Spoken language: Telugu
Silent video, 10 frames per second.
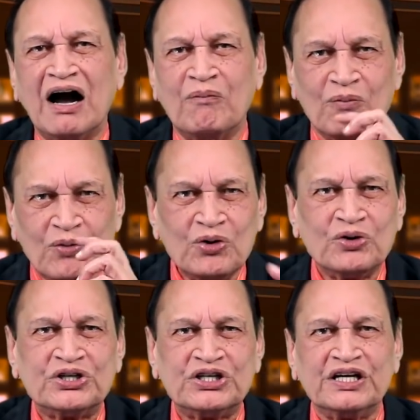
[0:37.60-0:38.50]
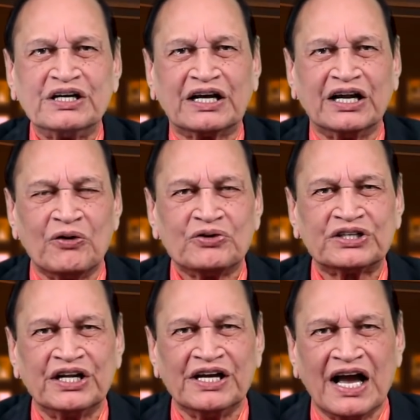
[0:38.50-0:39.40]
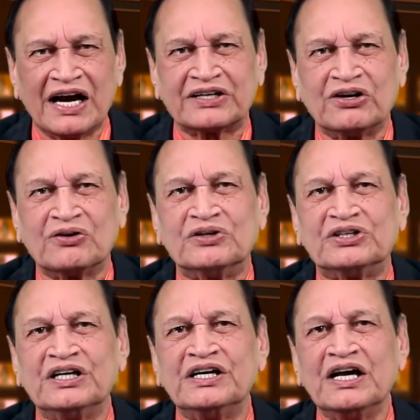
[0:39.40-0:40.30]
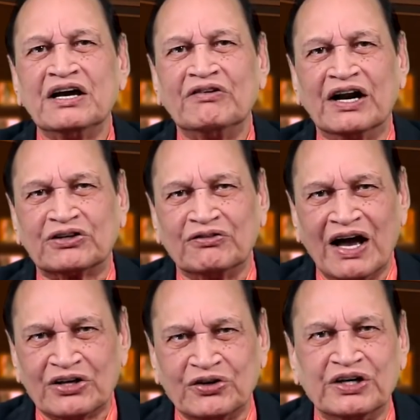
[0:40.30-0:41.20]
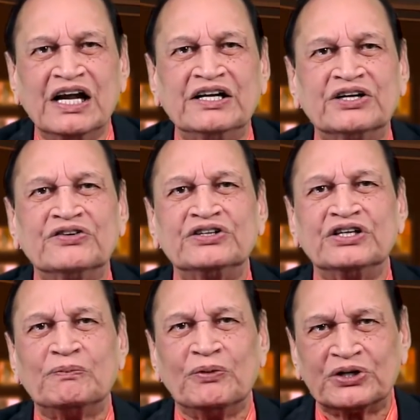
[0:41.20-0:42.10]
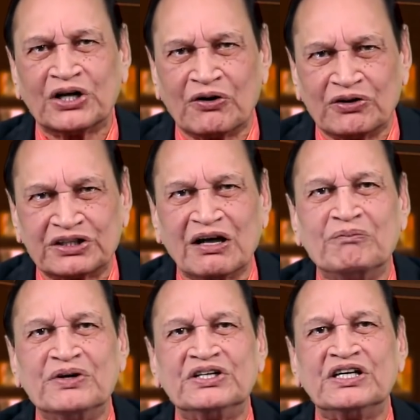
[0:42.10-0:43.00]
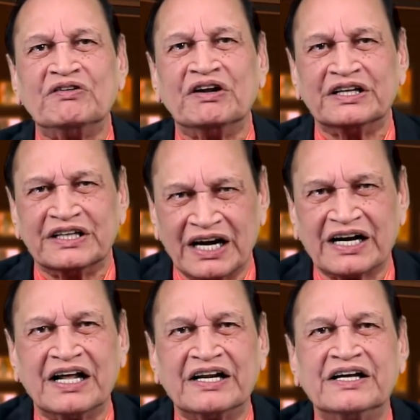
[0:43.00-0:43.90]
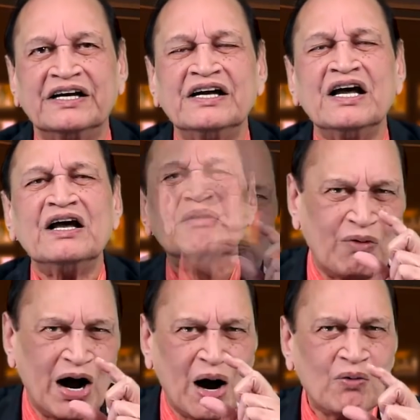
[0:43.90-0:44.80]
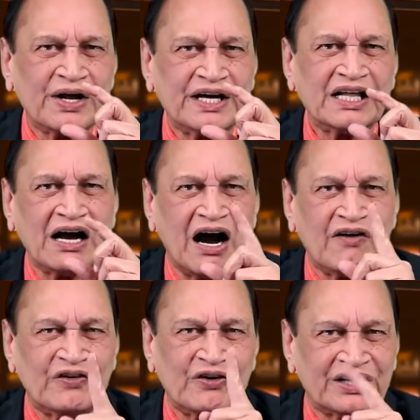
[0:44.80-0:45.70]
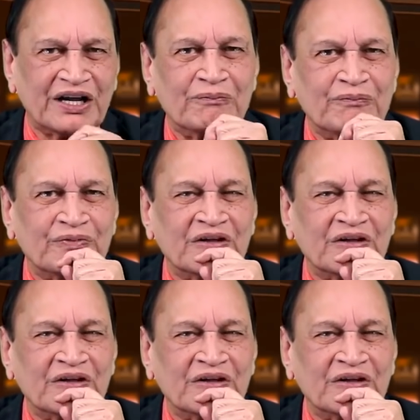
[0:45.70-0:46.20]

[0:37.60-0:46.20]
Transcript: ఆ మూడ్ వచ్చి నరుస్ అన్ని యాక్షన్లోకి వచ్చి రక్త వ్యాసం డైహైడ్రేషన్ వచ్చి పురుషాంగం స్తంభించి ఇవన్నీ జరగడానికి మామూలుగా అయితే హాఫ్ అవర్ టైం